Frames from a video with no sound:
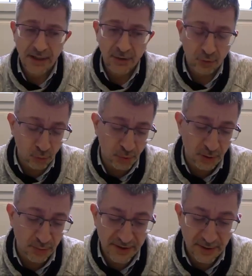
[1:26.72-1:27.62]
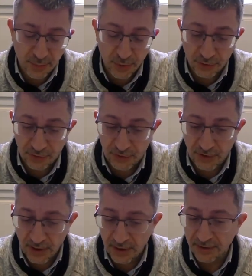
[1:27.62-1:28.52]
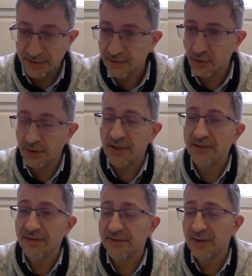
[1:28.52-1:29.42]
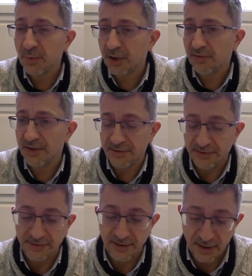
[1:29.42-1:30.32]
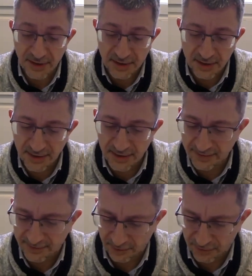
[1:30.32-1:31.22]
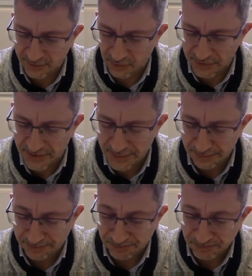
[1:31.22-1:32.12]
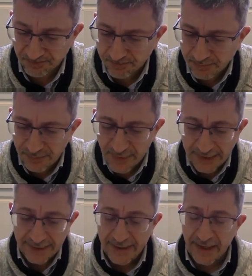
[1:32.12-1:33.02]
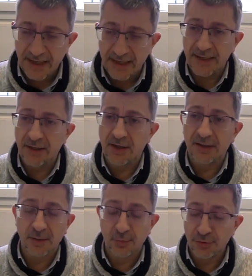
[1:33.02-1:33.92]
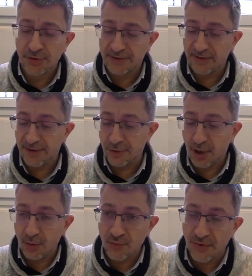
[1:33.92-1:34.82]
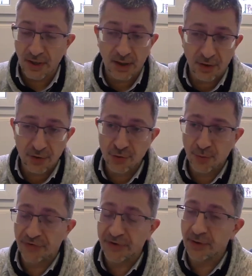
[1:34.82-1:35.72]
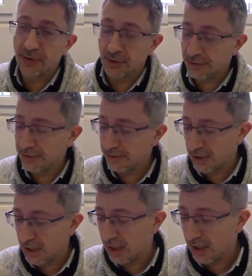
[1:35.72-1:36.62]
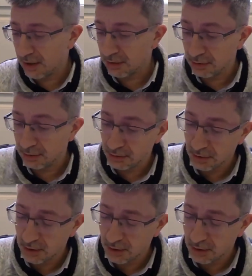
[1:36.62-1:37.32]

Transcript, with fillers: supprimé des postes, désorganisé, privatisé, liquidé des services entiers et euh, la Tribune des travailleurs a ouvert largement ses colonnes à euh,